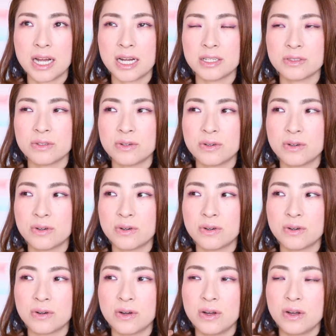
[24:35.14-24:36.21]
あ
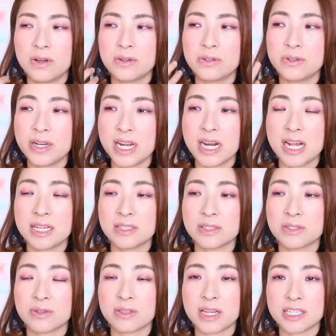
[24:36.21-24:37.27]
の
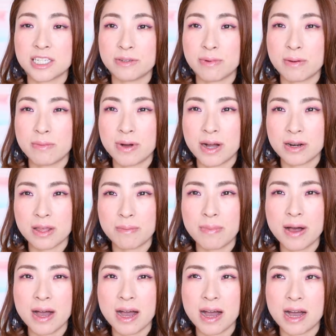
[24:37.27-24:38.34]
フリーランスの立場もあれ
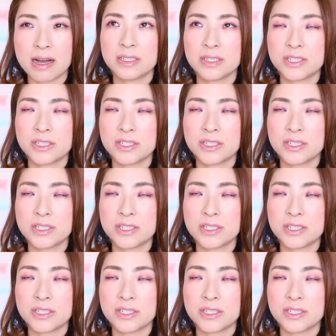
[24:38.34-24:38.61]
ば